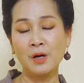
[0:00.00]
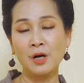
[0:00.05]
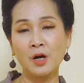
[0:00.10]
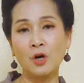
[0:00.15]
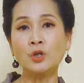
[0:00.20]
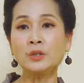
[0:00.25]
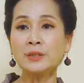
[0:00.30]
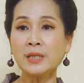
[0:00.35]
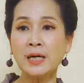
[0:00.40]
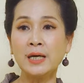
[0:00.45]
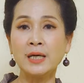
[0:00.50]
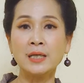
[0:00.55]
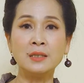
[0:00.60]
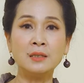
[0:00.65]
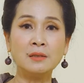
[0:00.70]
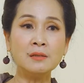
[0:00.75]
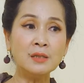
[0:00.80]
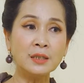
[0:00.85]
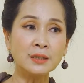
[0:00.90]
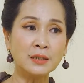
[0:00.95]
Có thể
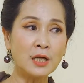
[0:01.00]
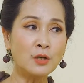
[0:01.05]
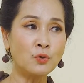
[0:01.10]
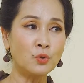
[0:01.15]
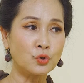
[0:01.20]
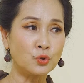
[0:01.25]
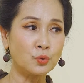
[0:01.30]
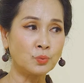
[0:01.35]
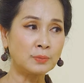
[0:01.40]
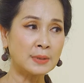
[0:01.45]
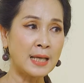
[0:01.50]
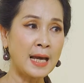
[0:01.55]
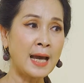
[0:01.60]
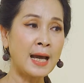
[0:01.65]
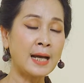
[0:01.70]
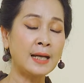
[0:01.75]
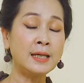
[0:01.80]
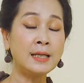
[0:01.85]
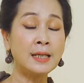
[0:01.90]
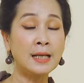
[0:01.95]
những người thân của chúng
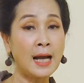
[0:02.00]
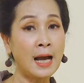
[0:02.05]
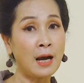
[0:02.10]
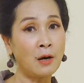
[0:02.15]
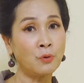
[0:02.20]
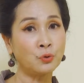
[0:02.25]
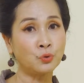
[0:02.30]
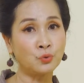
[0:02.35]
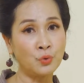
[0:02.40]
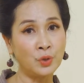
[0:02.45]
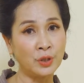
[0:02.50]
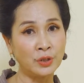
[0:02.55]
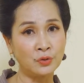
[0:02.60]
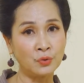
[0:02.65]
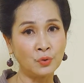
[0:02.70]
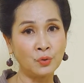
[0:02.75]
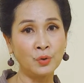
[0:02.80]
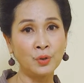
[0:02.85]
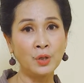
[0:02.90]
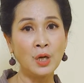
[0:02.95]
ta khi cao tuổi
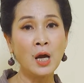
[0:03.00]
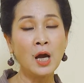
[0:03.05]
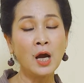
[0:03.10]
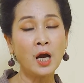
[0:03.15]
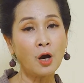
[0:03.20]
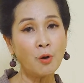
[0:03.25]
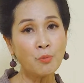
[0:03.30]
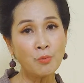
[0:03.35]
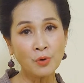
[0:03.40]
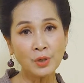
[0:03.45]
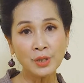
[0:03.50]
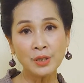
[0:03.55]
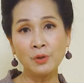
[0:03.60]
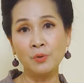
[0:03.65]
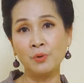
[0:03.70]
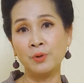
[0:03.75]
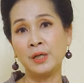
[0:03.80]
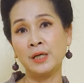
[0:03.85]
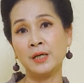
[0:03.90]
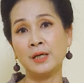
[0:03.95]
rồi không có
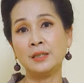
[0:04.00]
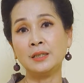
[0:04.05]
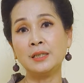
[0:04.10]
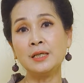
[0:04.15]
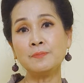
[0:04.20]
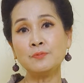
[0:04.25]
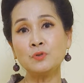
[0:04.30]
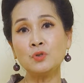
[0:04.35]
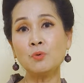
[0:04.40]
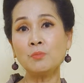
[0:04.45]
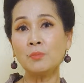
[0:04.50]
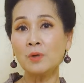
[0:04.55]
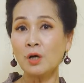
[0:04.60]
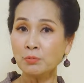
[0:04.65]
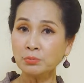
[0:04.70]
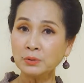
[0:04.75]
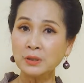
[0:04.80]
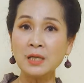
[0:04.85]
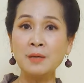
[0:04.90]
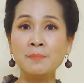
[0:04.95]
điều kiện tiếp xúc,
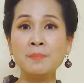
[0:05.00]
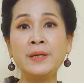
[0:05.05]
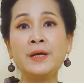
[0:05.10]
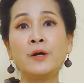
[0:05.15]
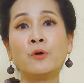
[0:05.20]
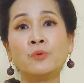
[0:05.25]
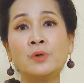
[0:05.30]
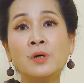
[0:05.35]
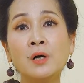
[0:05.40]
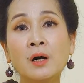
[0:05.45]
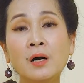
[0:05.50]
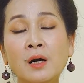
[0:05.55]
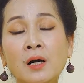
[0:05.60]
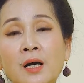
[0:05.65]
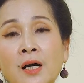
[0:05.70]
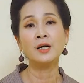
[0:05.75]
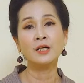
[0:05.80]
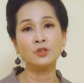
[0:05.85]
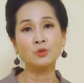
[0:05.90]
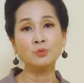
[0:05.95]
không tìm hiểu được.
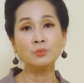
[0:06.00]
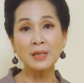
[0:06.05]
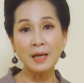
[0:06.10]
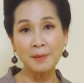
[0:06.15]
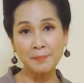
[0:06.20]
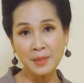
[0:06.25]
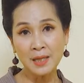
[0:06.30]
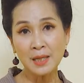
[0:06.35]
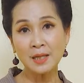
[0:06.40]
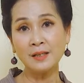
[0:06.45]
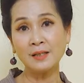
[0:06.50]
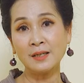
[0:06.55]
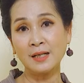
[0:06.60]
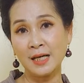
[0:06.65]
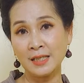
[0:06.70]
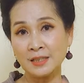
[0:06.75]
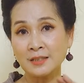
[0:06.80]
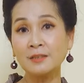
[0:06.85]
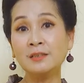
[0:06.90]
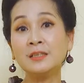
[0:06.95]
Chúng ta biết
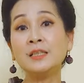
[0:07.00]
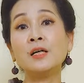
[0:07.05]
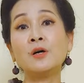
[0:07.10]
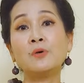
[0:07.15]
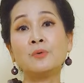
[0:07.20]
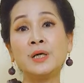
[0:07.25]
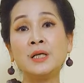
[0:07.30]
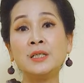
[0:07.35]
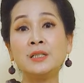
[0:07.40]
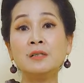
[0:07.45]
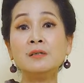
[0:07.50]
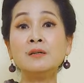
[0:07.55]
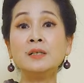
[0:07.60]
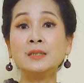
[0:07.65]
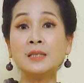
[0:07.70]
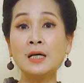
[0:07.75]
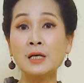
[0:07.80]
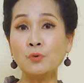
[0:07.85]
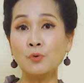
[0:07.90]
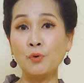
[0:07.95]
hãy giới thiệu đến những người
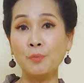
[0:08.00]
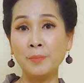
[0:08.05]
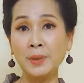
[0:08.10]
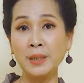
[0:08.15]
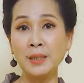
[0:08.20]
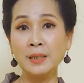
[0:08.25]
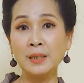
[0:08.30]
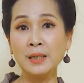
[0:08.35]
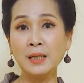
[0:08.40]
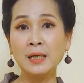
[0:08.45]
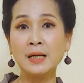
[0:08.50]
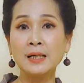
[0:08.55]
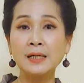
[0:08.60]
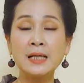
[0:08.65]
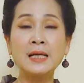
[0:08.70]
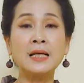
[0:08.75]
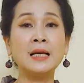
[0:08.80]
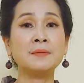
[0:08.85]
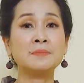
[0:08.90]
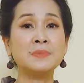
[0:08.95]
thân của mình
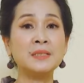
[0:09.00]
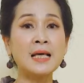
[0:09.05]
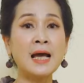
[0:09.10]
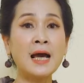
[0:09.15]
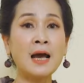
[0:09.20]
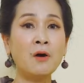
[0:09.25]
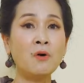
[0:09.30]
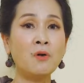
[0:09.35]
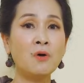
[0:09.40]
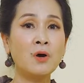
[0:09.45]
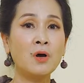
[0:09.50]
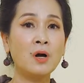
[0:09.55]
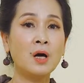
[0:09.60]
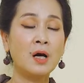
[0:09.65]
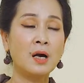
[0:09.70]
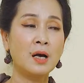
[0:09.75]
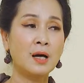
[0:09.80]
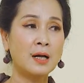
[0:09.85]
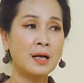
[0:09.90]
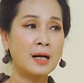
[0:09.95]
để làm sao
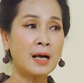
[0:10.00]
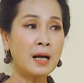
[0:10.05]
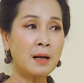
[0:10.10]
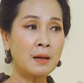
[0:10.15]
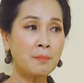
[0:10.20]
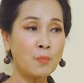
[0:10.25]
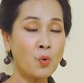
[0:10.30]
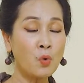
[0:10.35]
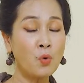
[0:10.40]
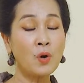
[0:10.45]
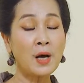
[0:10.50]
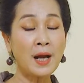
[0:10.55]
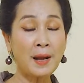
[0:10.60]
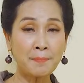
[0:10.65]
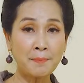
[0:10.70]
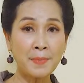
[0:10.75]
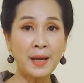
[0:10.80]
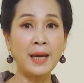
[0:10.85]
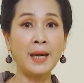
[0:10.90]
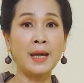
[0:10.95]
các bố, các
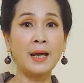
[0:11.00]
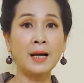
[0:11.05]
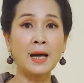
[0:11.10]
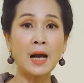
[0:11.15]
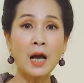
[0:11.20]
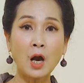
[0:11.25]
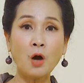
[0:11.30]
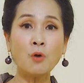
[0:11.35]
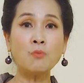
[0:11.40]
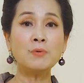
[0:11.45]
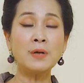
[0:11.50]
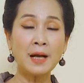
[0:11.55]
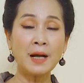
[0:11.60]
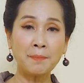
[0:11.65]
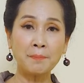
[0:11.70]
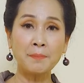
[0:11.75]
mẹ, các ông, các